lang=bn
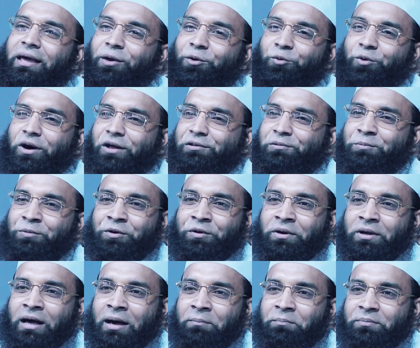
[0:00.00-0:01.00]
এই ওয়াজ মনে
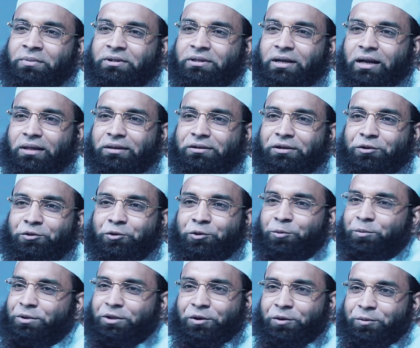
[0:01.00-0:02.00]
হয় আপনাদের আজকে
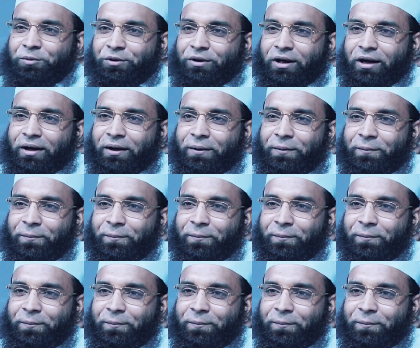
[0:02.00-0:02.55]
সুবিধা হইব না